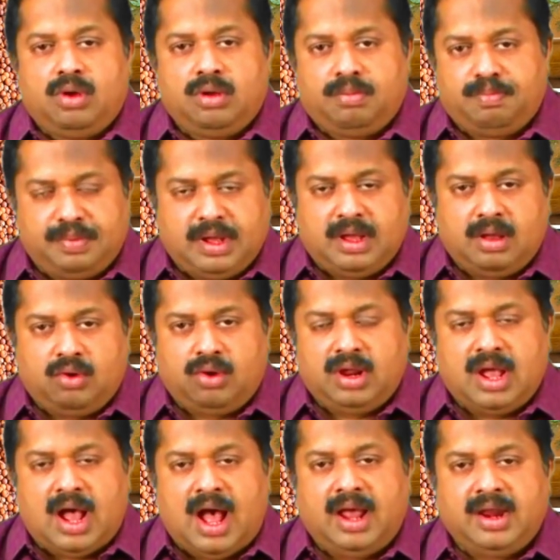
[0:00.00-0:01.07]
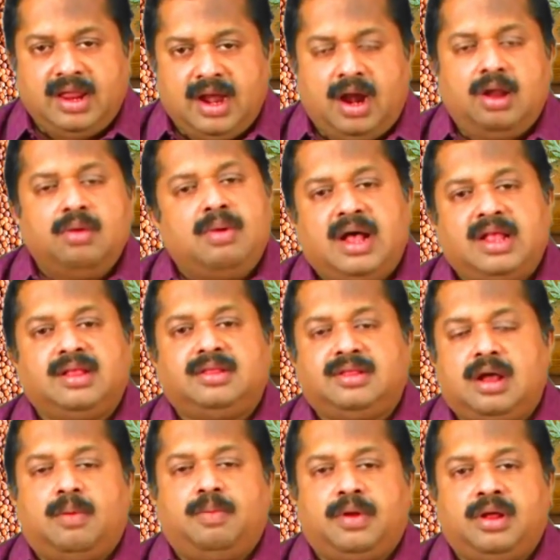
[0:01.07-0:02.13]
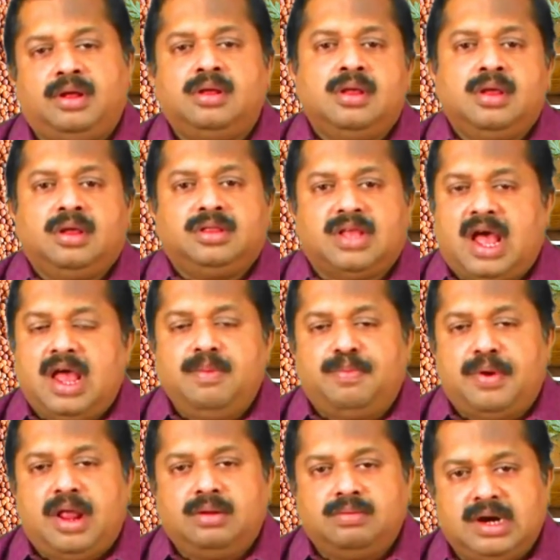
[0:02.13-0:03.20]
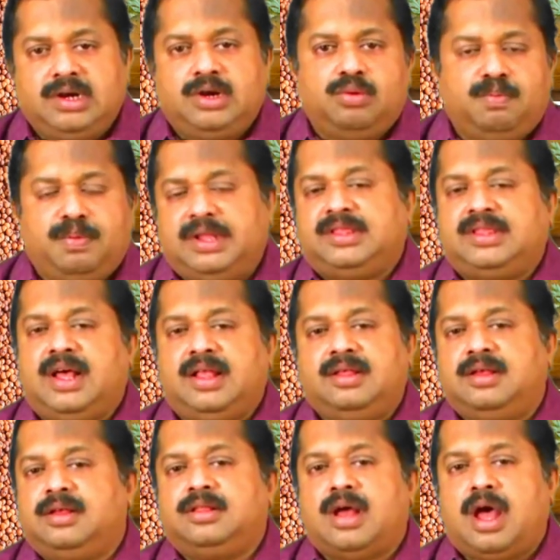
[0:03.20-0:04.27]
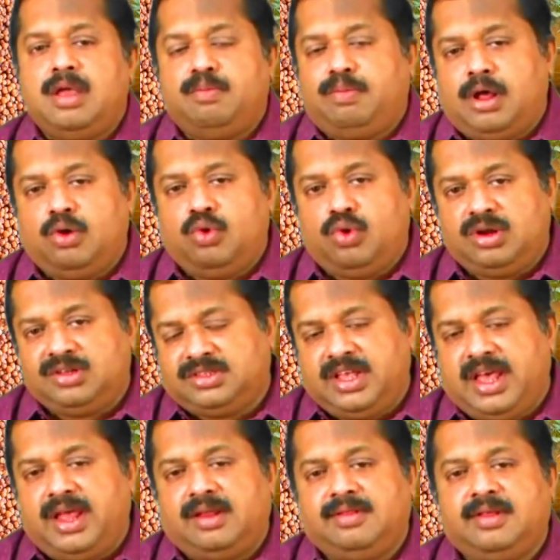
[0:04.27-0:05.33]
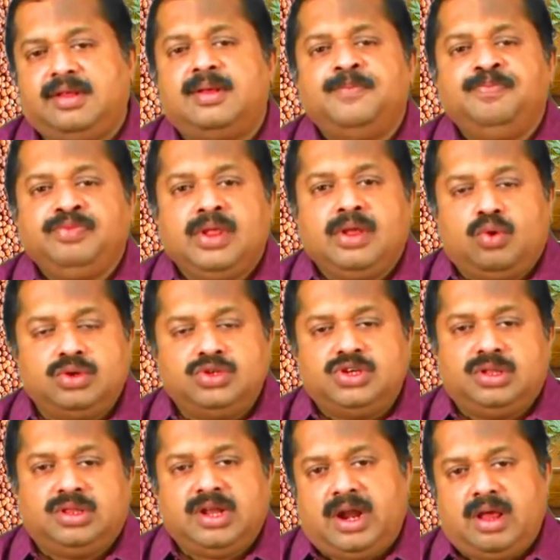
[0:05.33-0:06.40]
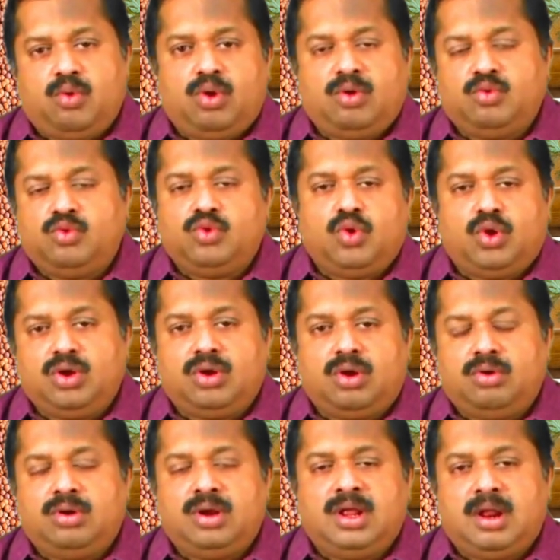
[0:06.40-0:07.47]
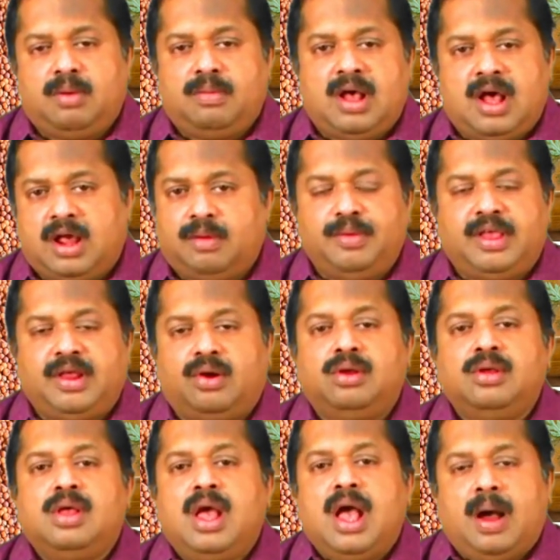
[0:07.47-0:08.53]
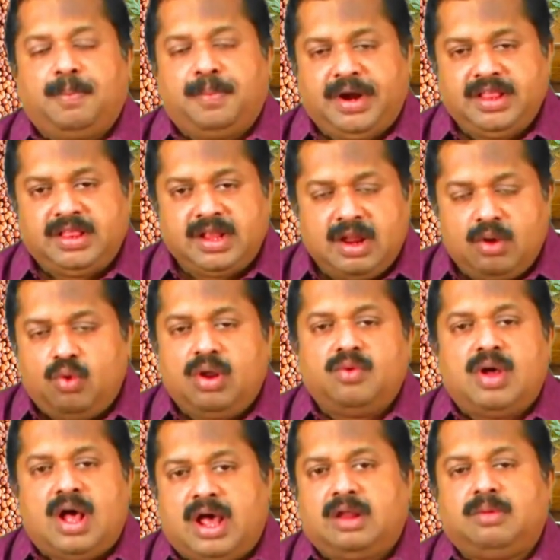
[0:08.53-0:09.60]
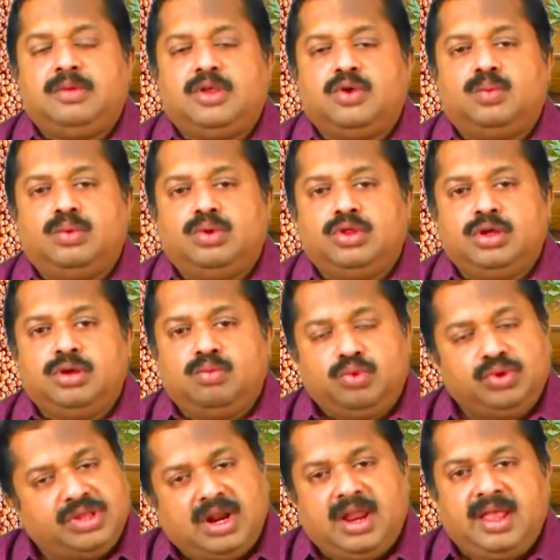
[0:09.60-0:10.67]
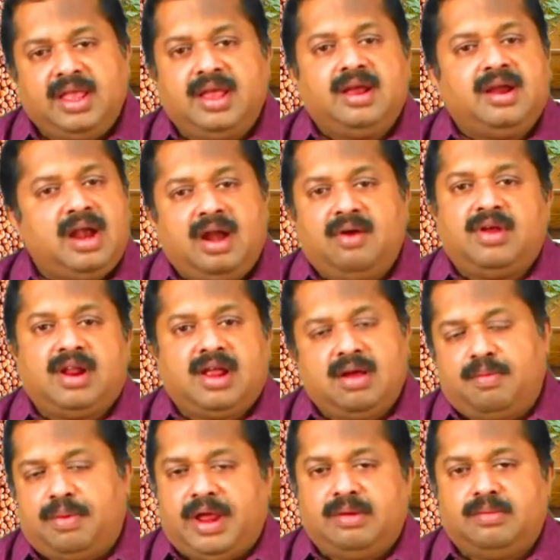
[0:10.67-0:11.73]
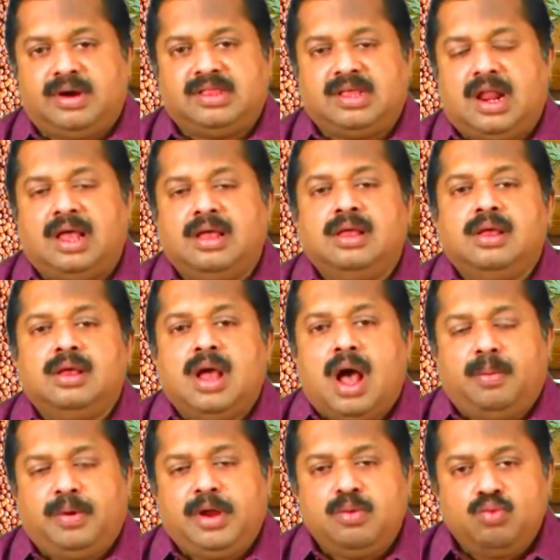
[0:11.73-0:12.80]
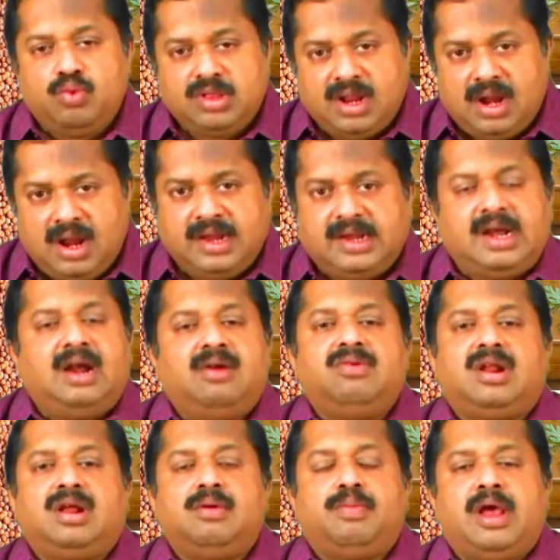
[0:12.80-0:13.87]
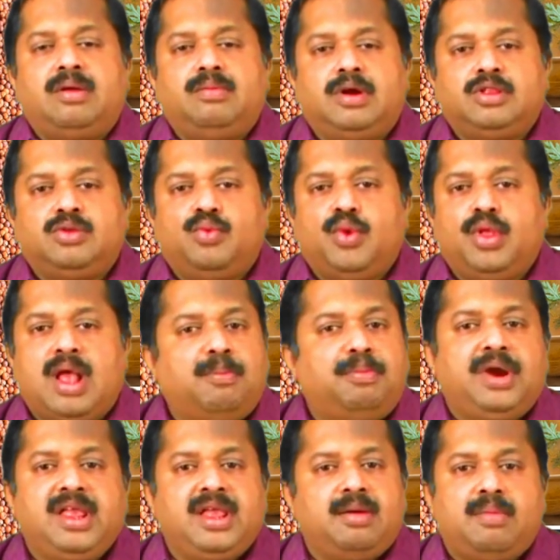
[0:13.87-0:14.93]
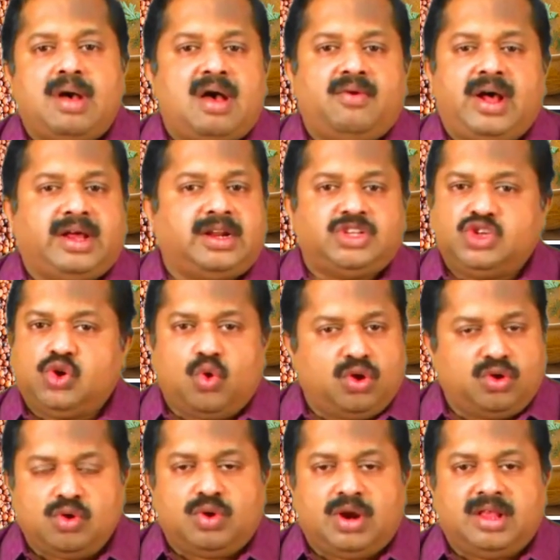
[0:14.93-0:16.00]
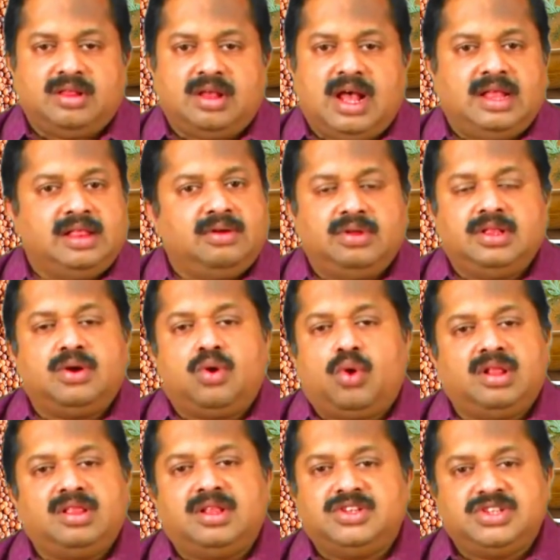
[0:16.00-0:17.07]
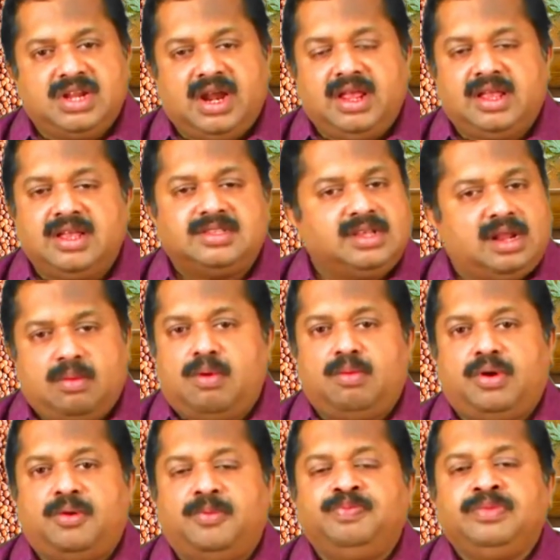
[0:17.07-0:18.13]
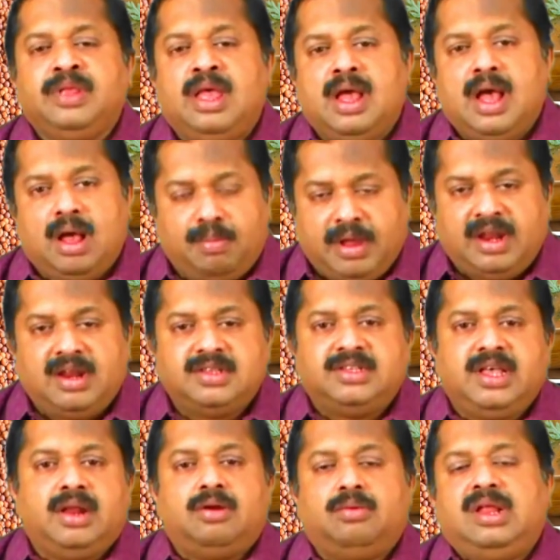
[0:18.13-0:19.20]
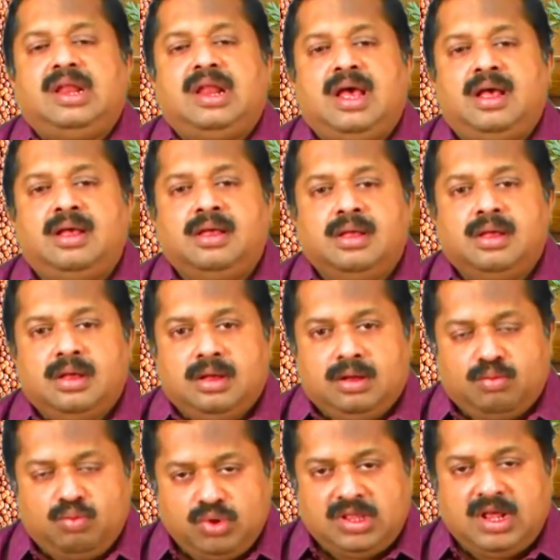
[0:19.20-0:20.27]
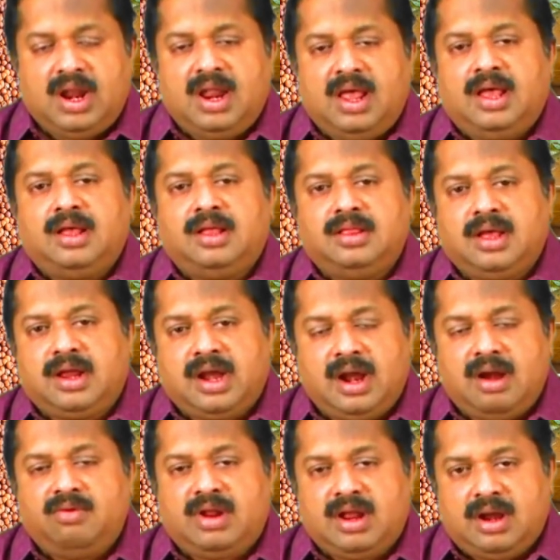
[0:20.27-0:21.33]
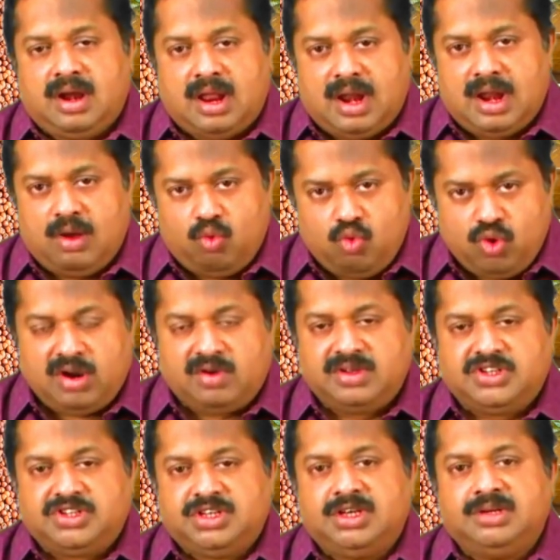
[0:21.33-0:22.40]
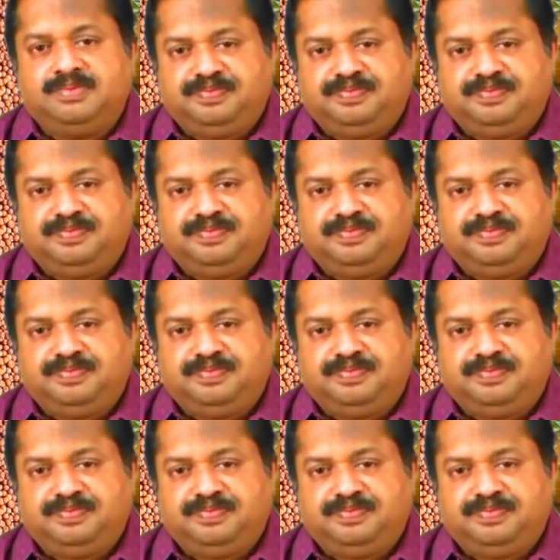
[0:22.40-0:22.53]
இப்போ ஒரு ஆறு ஏழு மாதத்துக்கு அப்புறம் தாய்ப்பால் மட்டும் பத்தாது தாய்ப்பாலோடு சேர்ந்து கொஞ்சம் திட உணவும் கொடுக்கணும்னு நம்ம ஆரம்பிக்கிறோம் அப்படி திட உணவு ஆரம்பிக்கும் போது முதல்லையே கேழ்வரகை பயன்படுத்தலாம் அப்படி முதல்ல கேழ்வரகு பயன்படுத்தும் போது அப்படியே மாவை அரைச்சி கொடுக்கக்கூடாது அதை வந்து குழந்தை ஜீரணிக்க சிரமப்படும் அப்போ என்ன செய்யணும் அப்படின்னா முதல்ல அந்த கேழ்வரகை நல்லா ஊற வச்சு